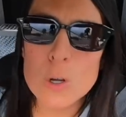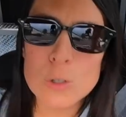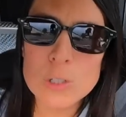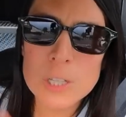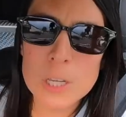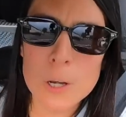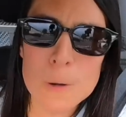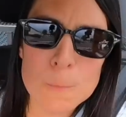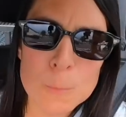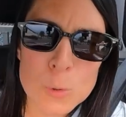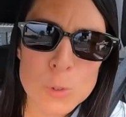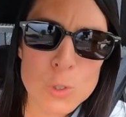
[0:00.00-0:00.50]
Los
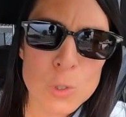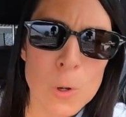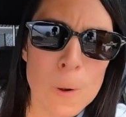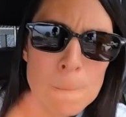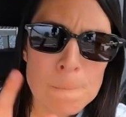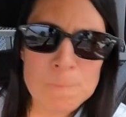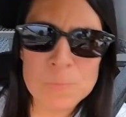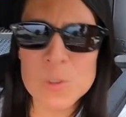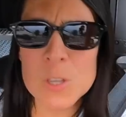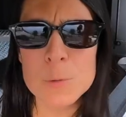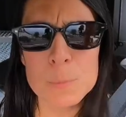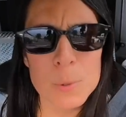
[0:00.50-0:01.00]
quiero mucho,
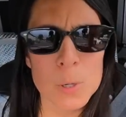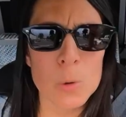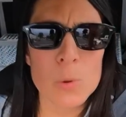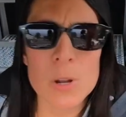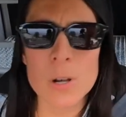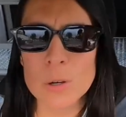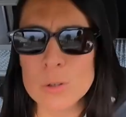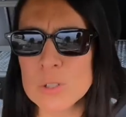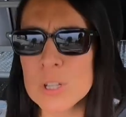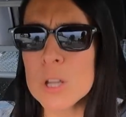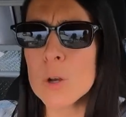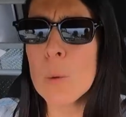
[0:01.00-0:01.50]
espero
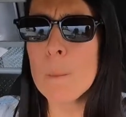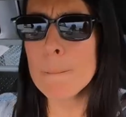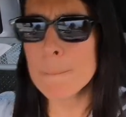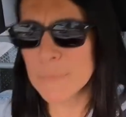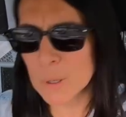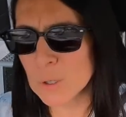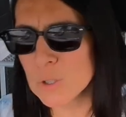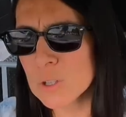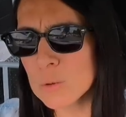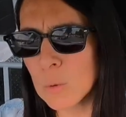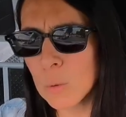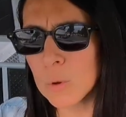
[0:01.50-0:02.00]
verlos en un
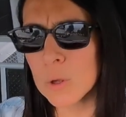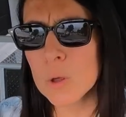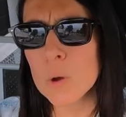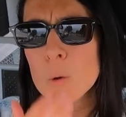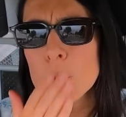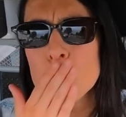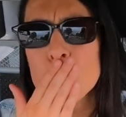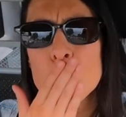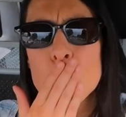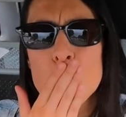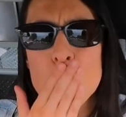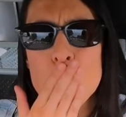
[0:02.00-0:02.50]
próximo video.